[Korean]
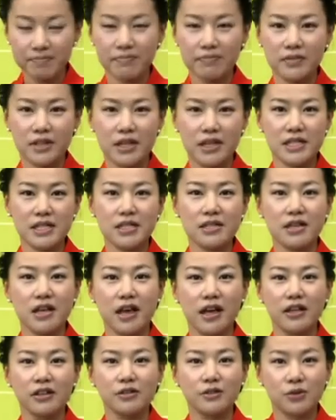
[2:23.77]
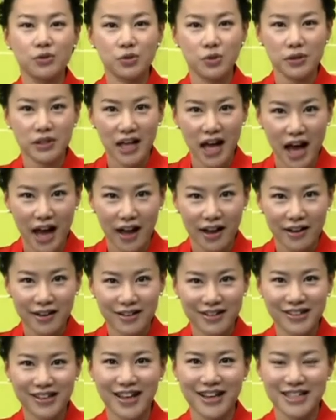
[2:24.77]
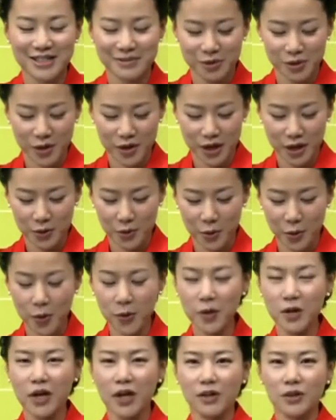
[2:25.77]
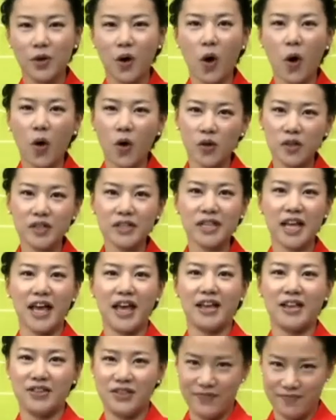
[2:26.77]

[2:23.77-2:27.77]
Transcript: 니진년 또다 이렇게 하시면 되겠고 또 어른의